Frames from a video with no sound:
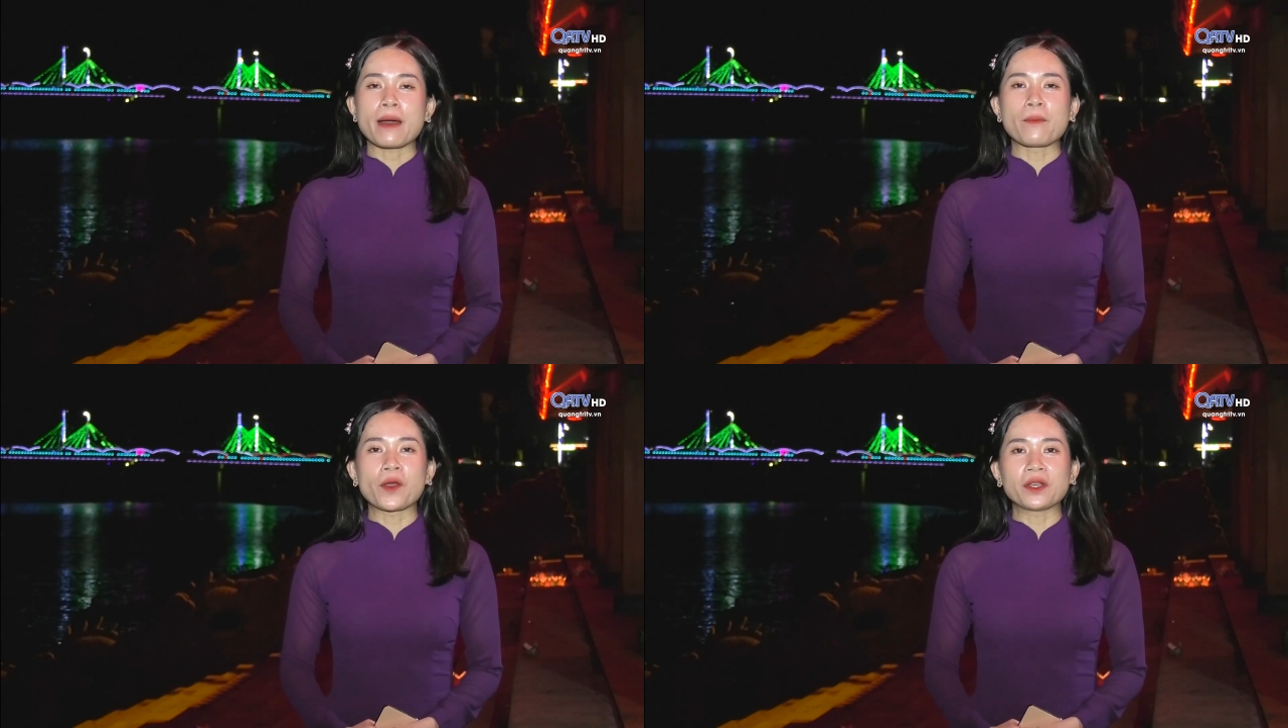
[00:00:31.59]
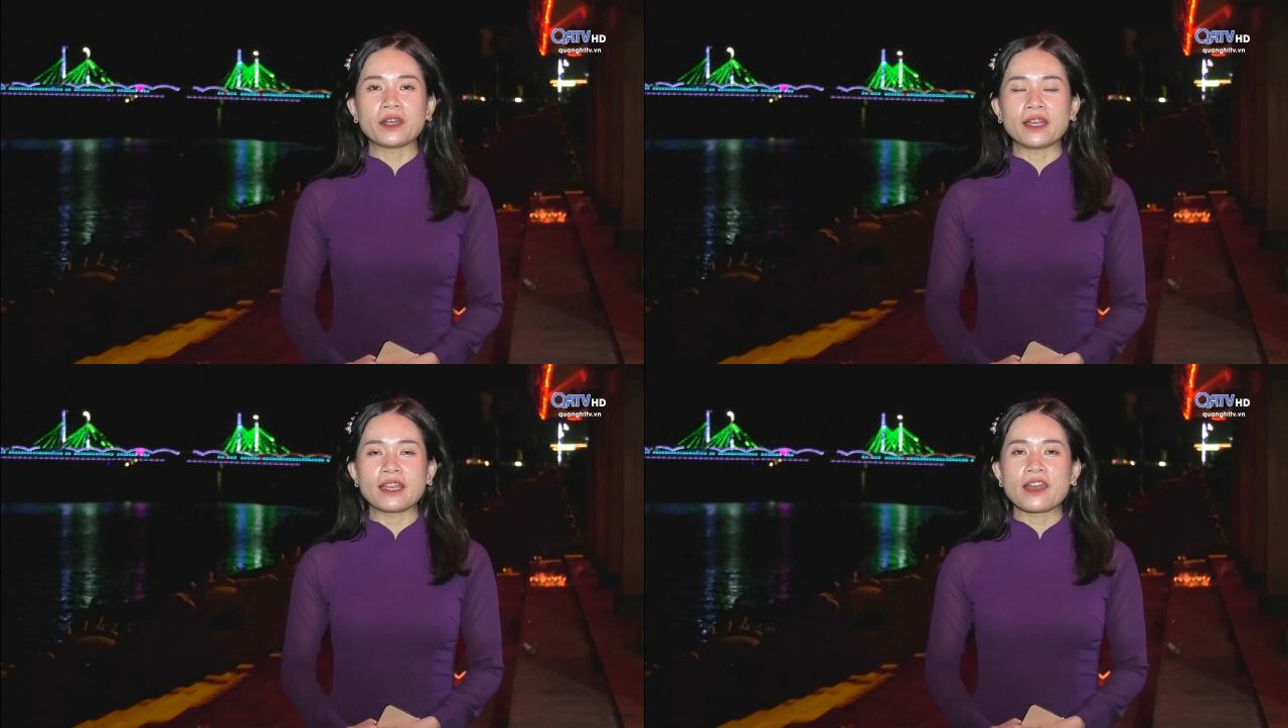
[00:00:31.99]
mà mọi
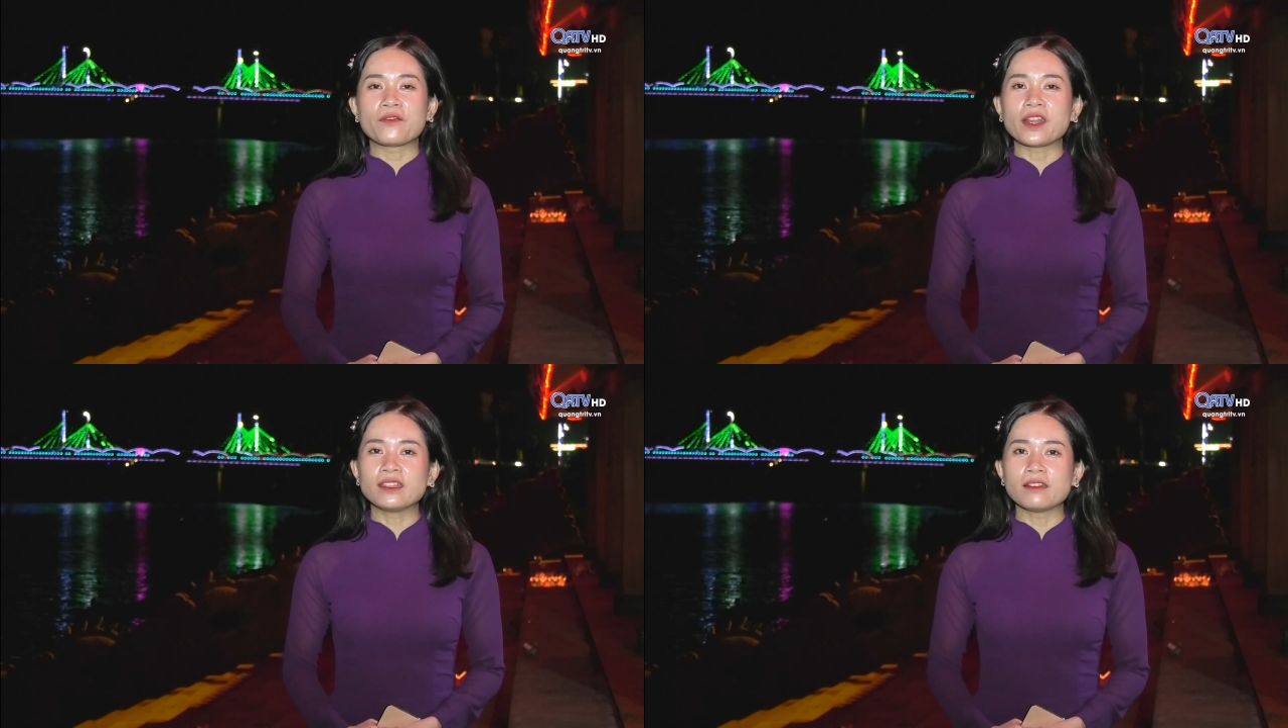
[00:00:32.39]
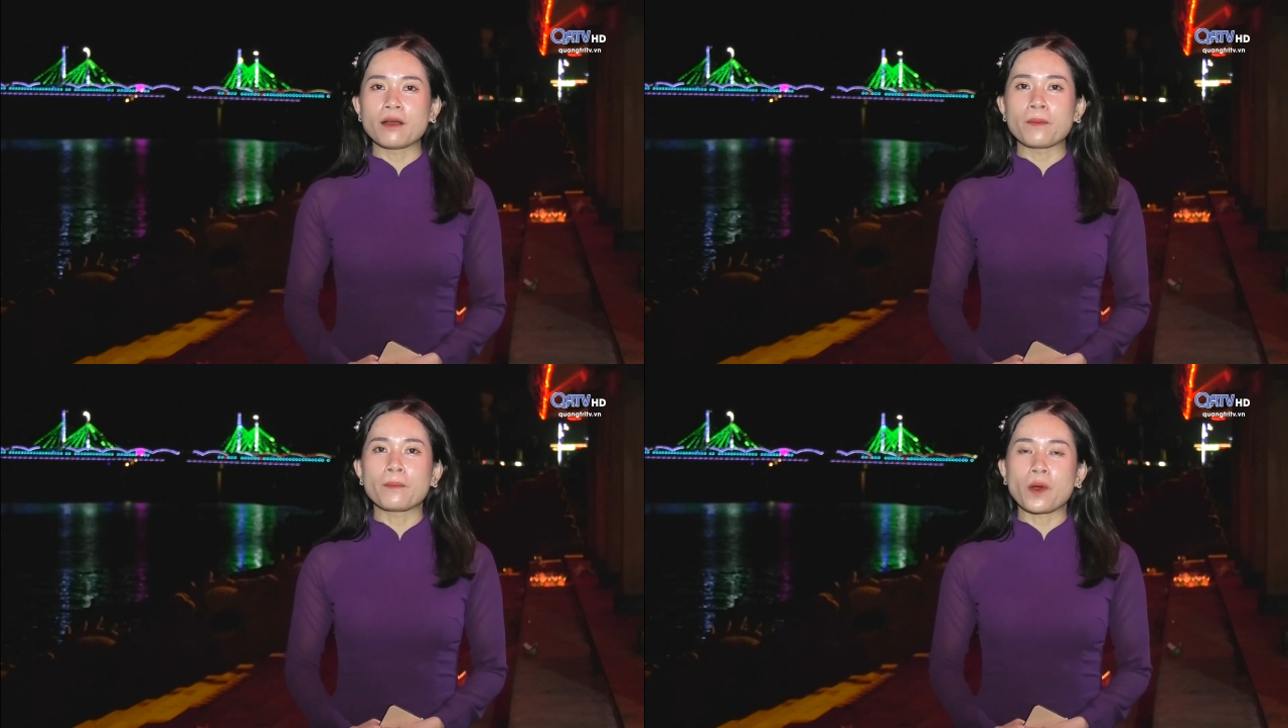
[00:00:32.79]
người vẫn thường
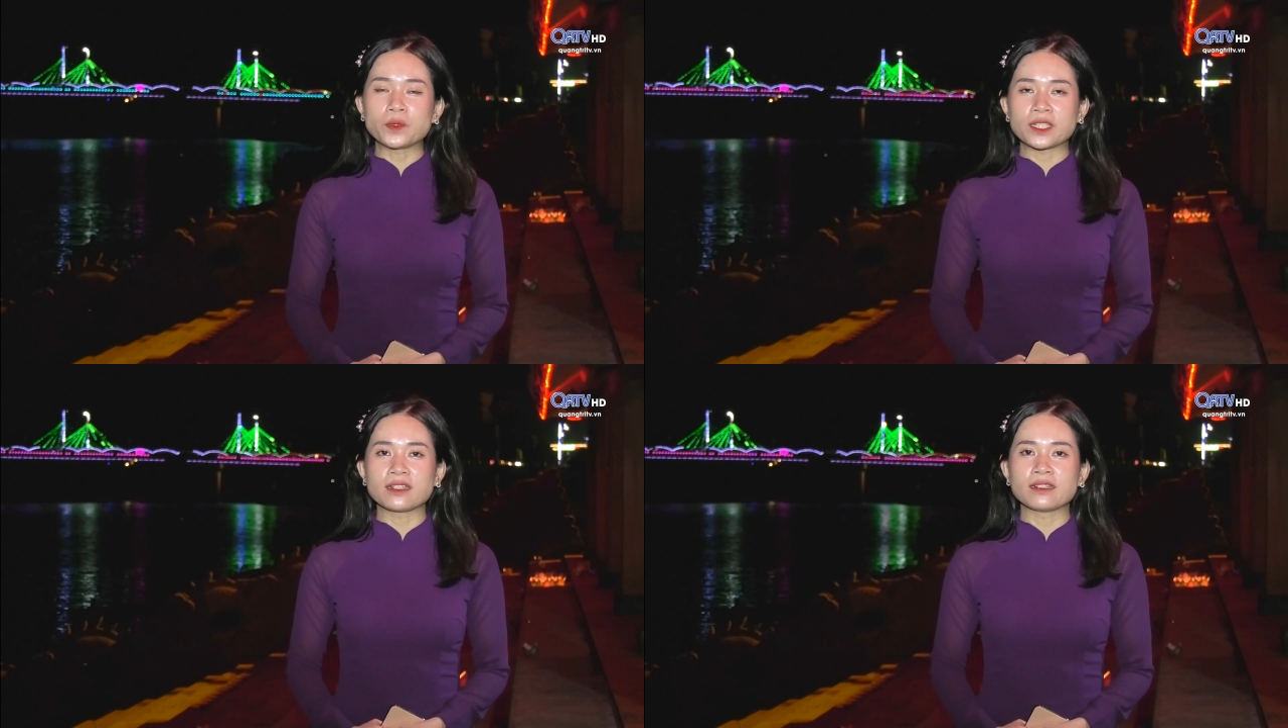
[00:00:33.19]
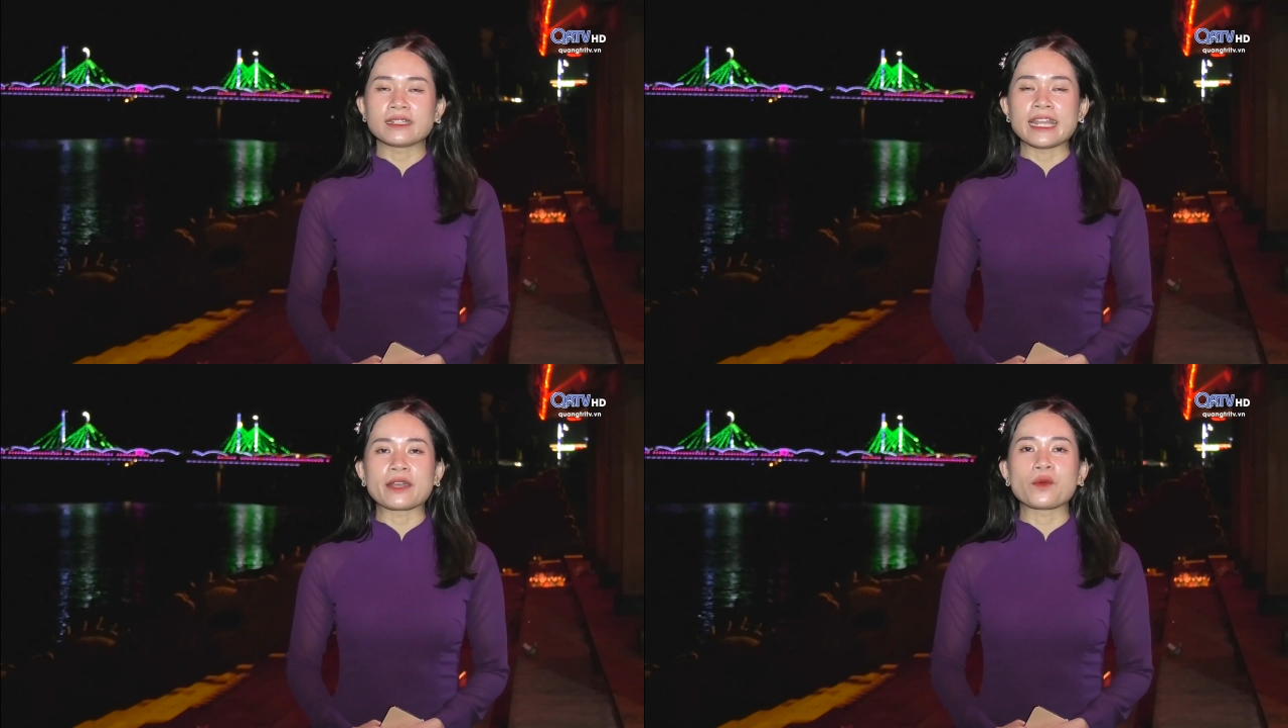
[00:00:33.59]
mong chờ
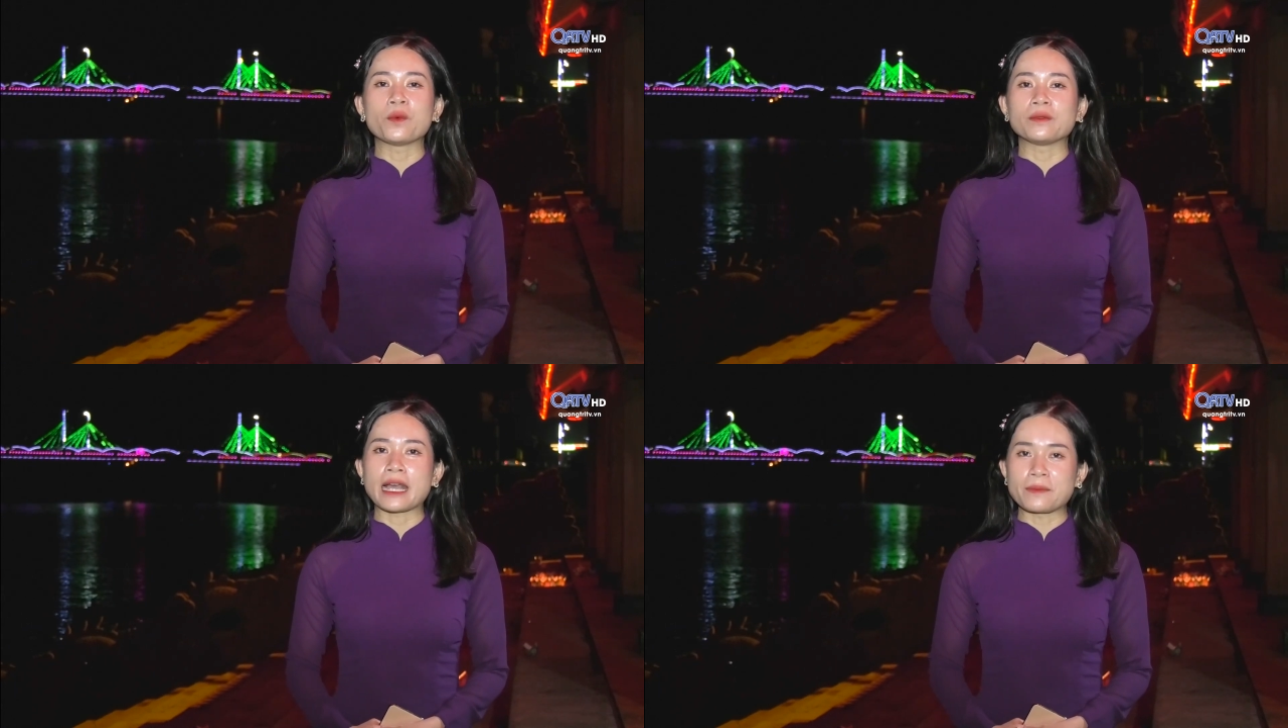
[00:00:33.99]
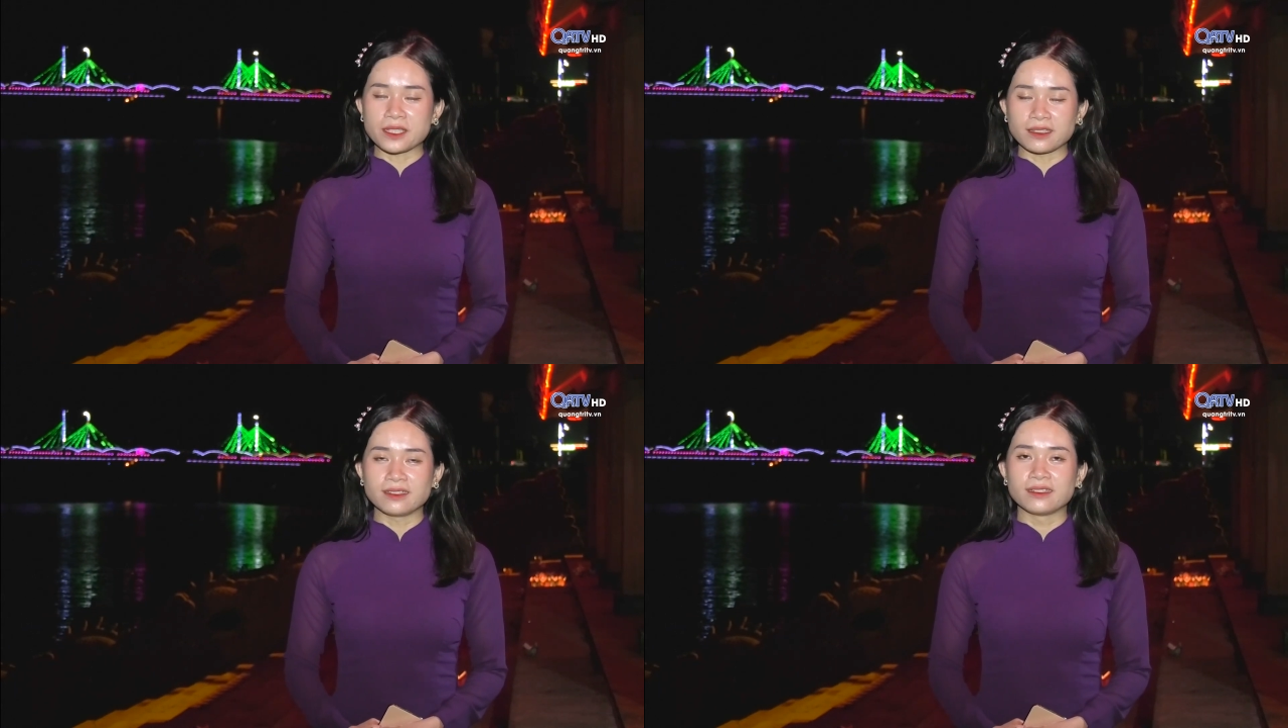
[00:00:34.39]
để cùng tham
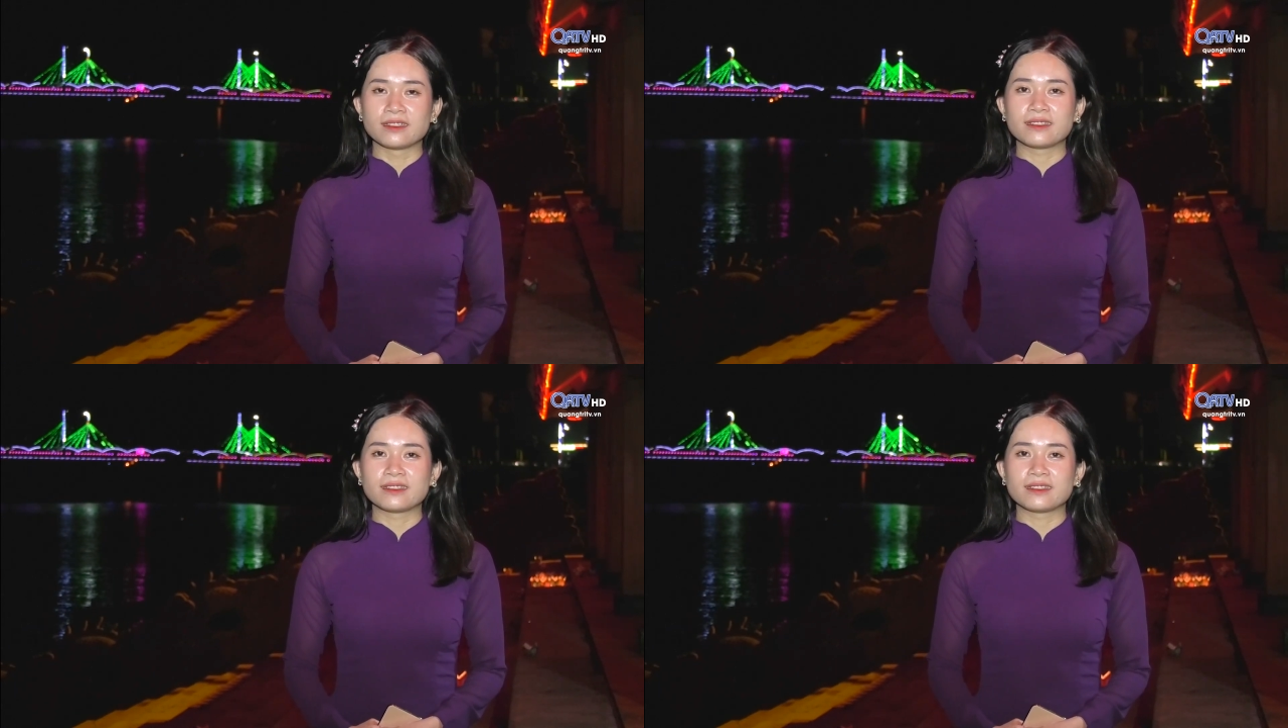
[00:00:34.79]
dự.